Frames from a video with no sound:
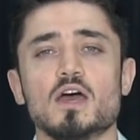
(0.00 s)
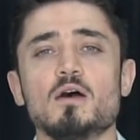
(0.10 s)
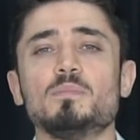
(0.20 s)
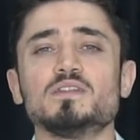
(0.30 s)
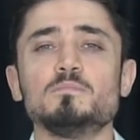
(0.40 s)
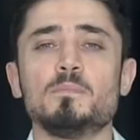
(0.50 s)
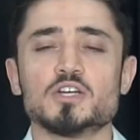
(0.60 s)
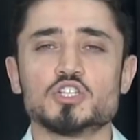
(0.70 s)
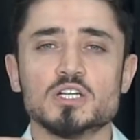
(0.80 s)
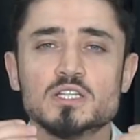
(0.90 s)
Empati
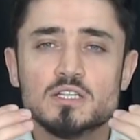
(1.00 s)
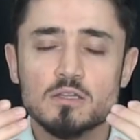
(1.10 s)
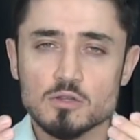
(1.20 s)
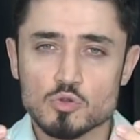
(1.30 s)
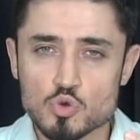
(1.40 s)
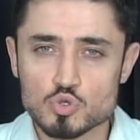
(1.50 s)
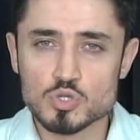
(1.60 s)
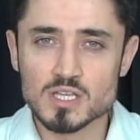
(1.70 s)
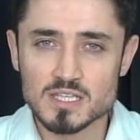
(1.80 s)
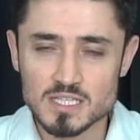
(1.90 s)
başkalarının
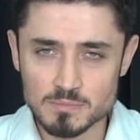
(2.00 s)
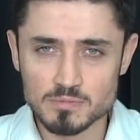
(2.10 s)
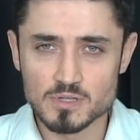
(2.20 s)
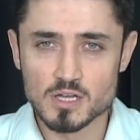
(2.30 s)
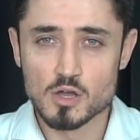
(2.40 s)
gözüne girip